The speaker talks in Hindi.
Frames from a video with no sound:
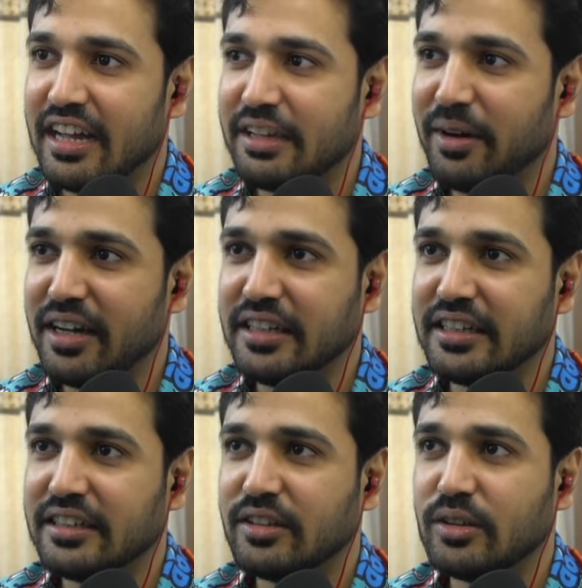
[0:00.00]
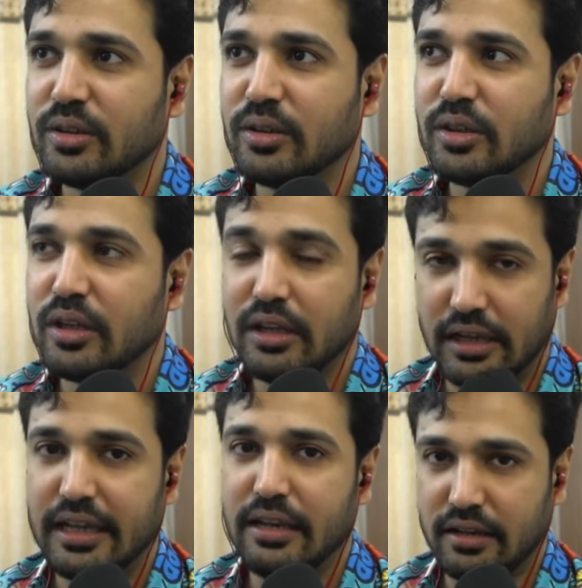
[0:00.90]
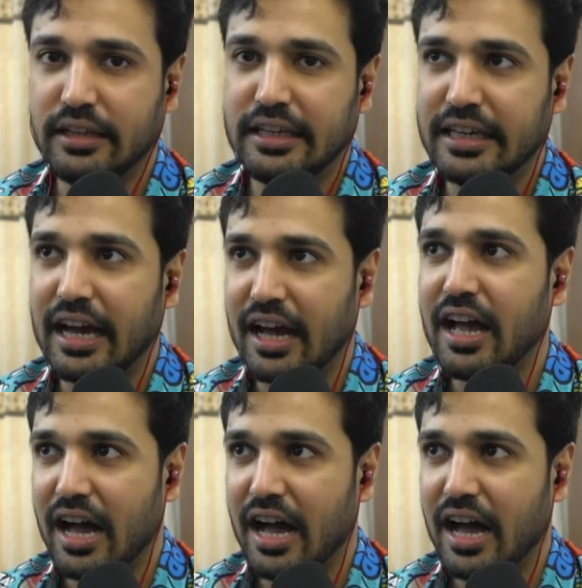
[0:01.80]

आएगी भाई लेकिन ठीक है